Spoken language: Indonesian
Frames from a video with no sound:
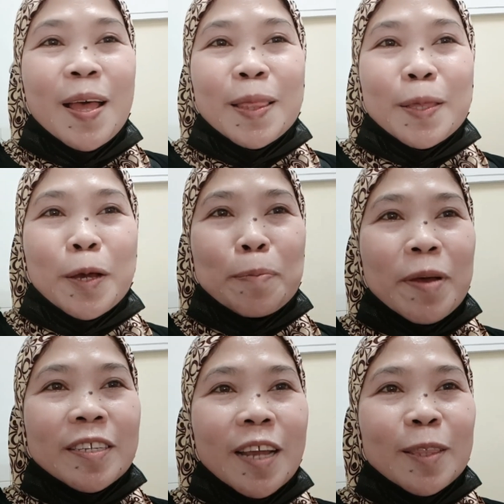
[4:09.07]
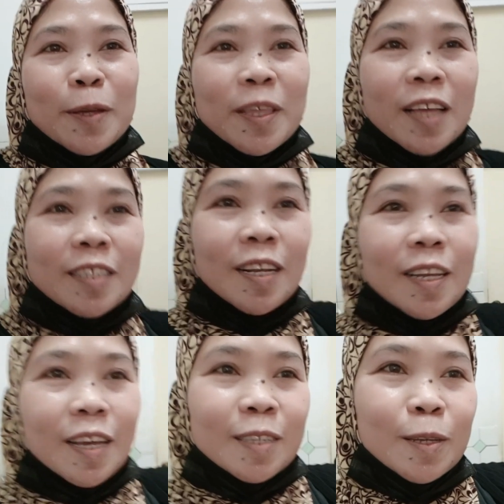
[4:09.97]
teko pasar tok takjil guys
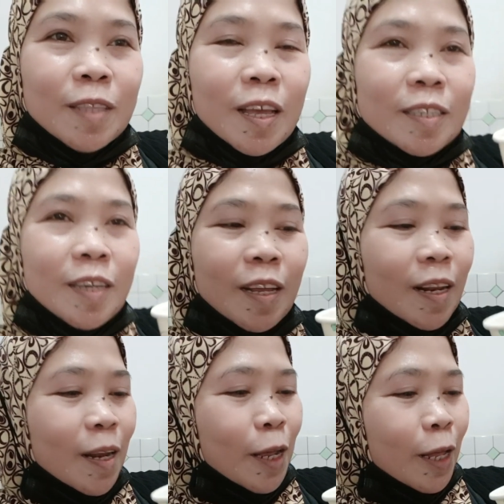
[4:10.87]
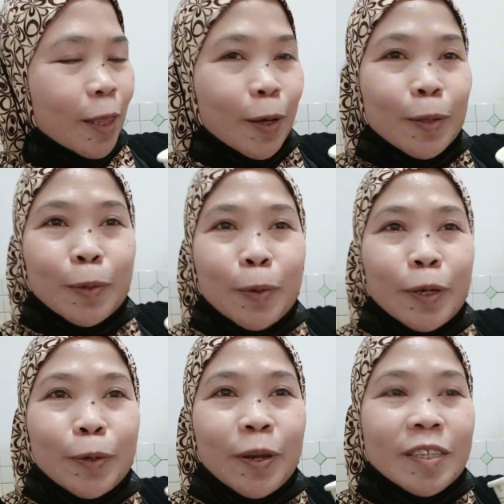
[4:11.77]
tok takjil tak toko
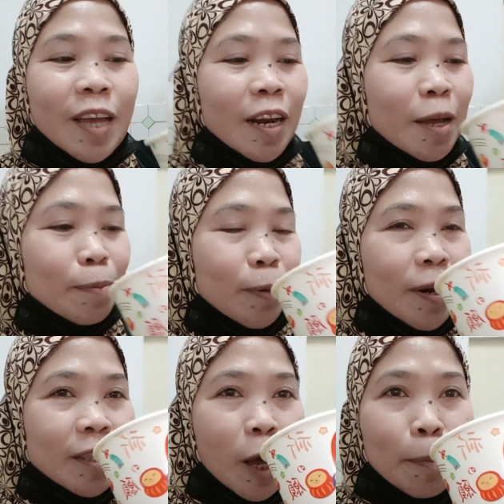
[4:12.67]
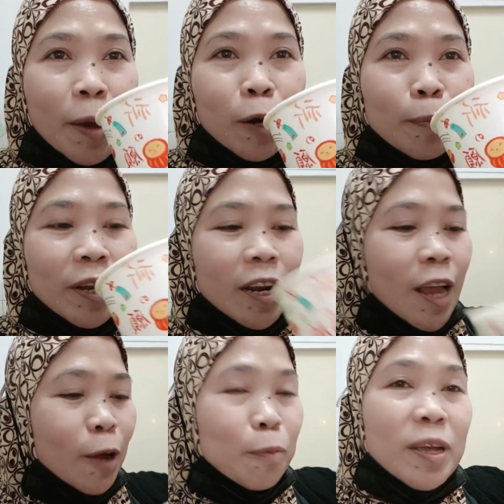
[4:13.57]
Indonesia alhamdulillah tak paro mbek nenek aku
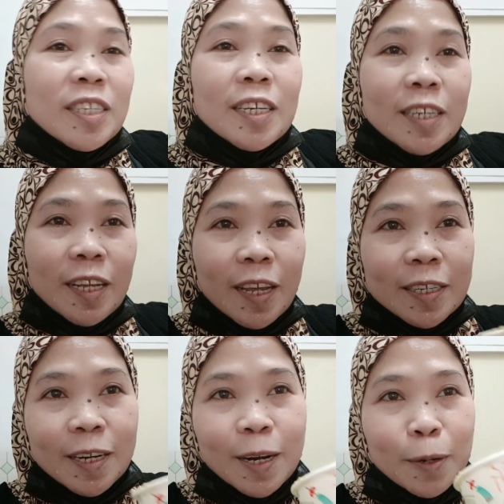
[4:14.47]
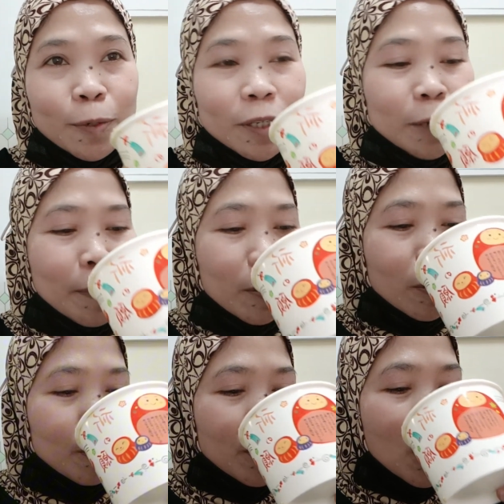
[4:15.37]
mak sitik guys nenekku sing separuh lebih